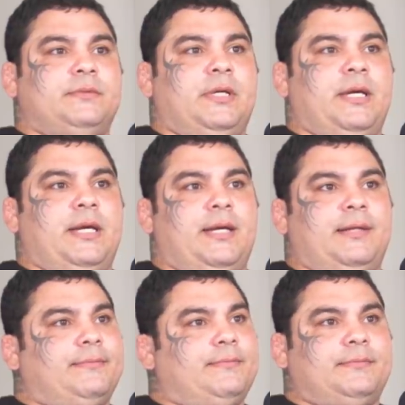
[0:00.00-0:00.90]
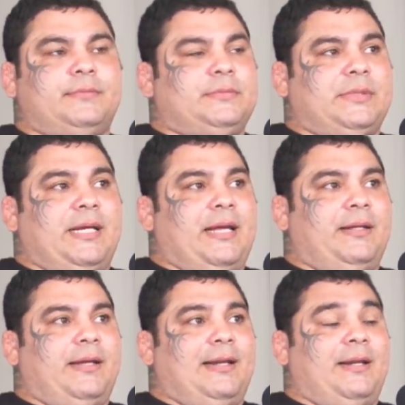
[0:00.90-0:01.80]
é,
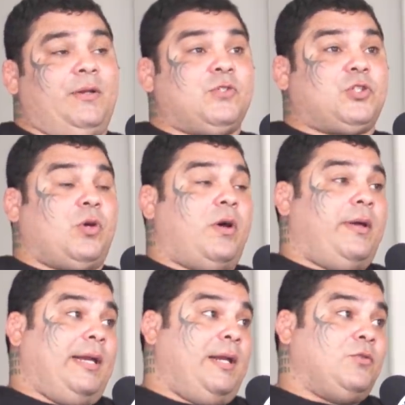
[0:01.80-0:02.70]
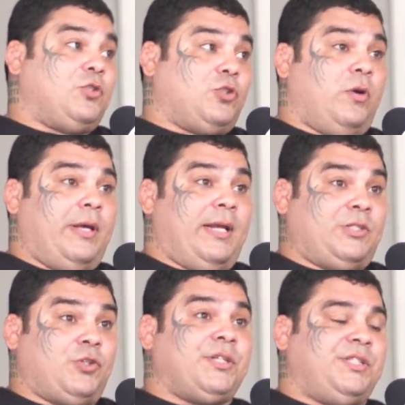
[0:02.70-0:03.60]
ela não só, ela não só, ela
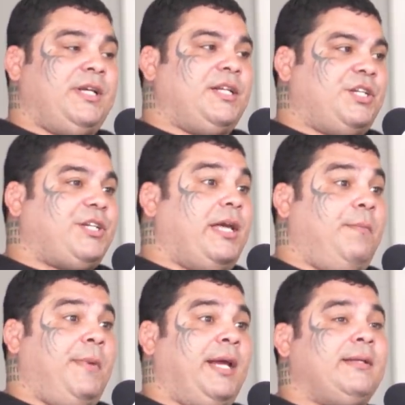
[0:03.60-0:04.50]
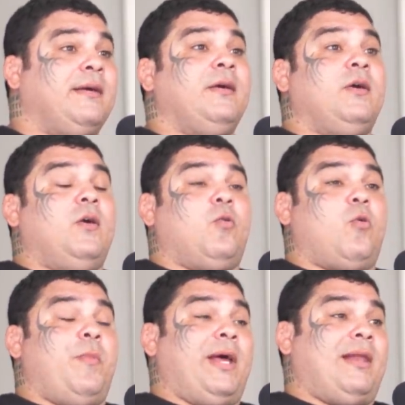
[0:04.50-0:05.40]
sozinha ela te arrebenta,
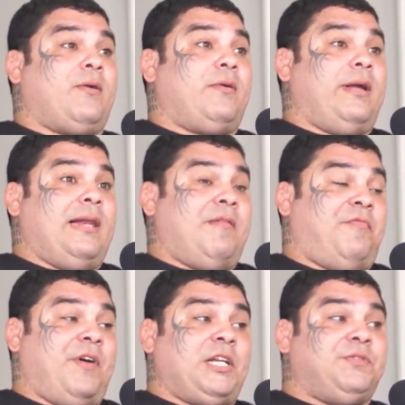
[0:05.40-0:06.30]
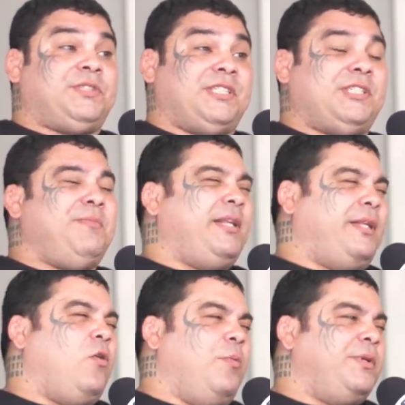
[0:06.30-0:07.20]
como ela, ela faz você se
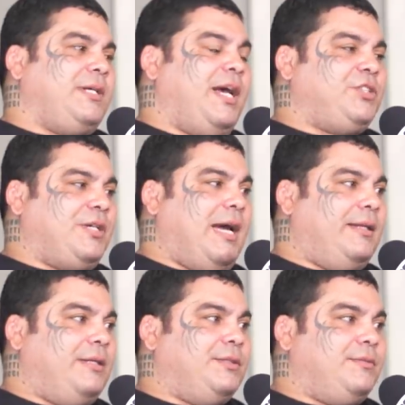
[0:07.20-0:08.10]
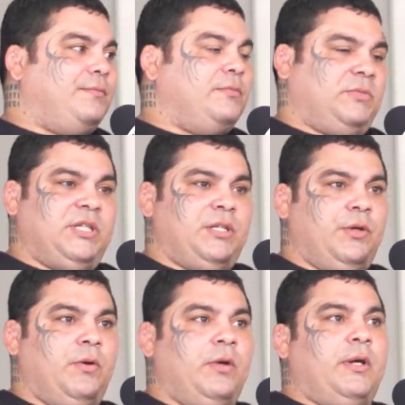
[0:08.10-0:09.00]
meter algumas enrascadas.
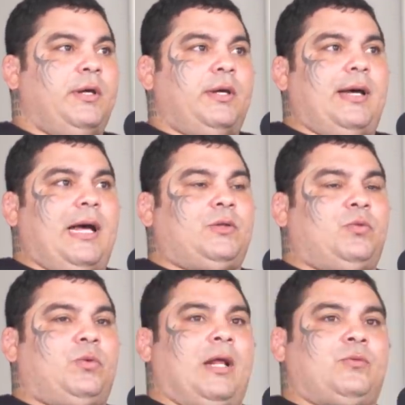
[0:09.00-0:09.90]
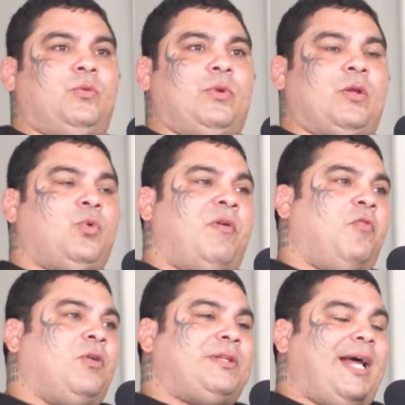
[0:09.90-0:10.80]
Entendeu? A, a, a tua
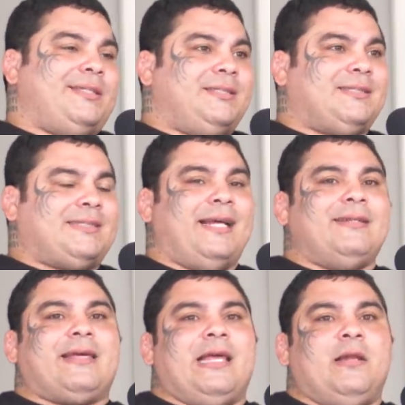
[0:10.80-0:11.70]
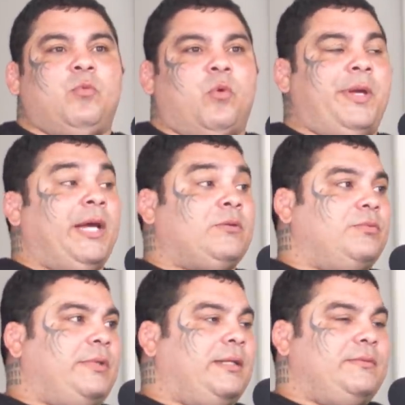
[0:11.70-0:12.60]
vontade de sair daquele
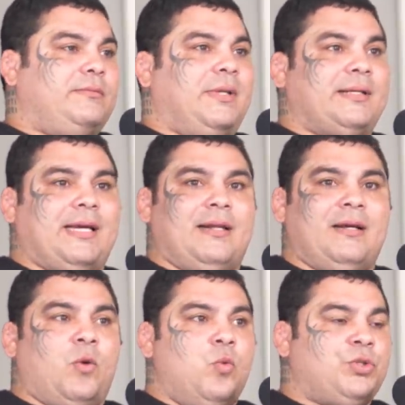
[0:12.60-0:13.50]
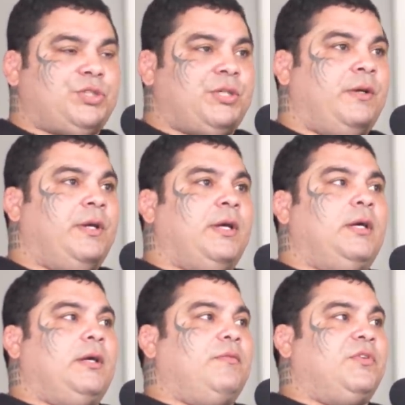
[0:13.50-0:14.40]
momento, né, daquela angústia,
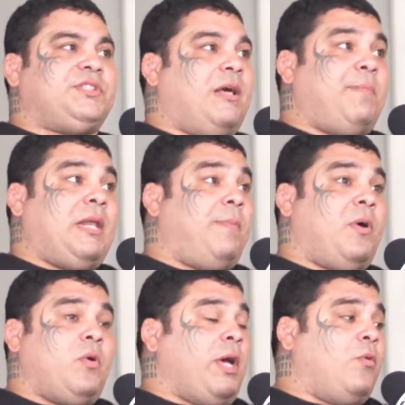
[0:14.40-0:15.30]
você apela para qualquer